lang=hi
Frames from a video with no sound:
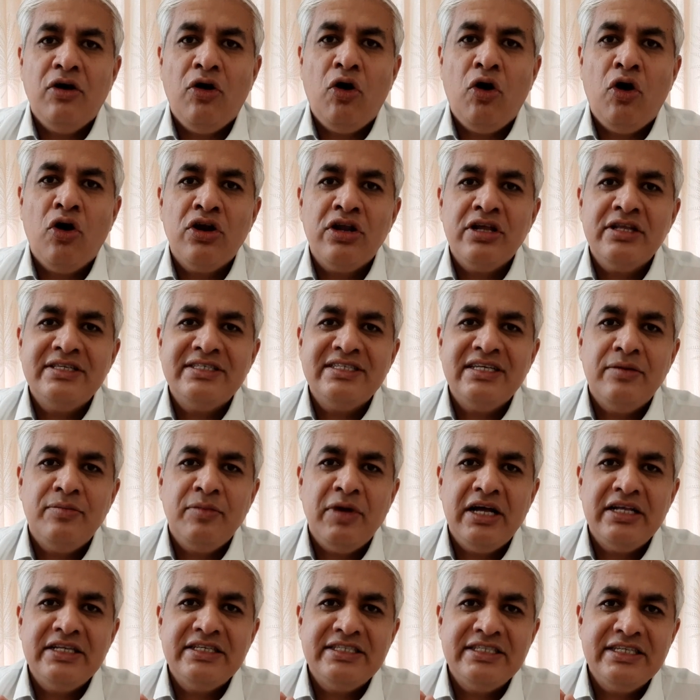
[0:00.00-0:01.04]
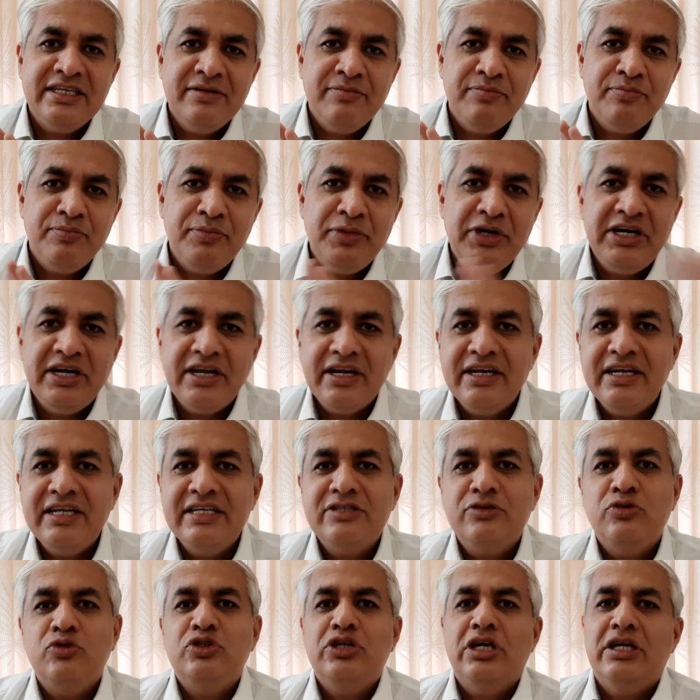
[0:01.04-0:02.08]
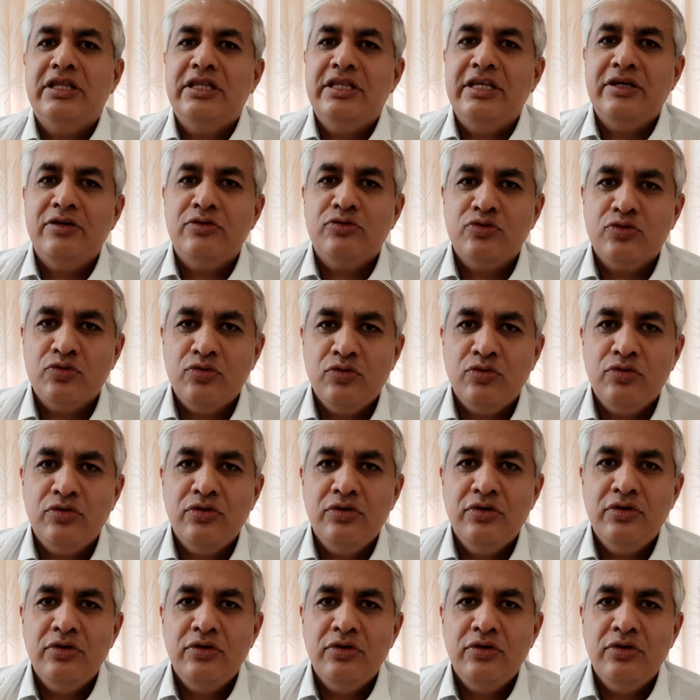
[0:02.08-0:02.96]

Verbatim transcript: औरत समाज से बिटरनेस हो जाती है उसको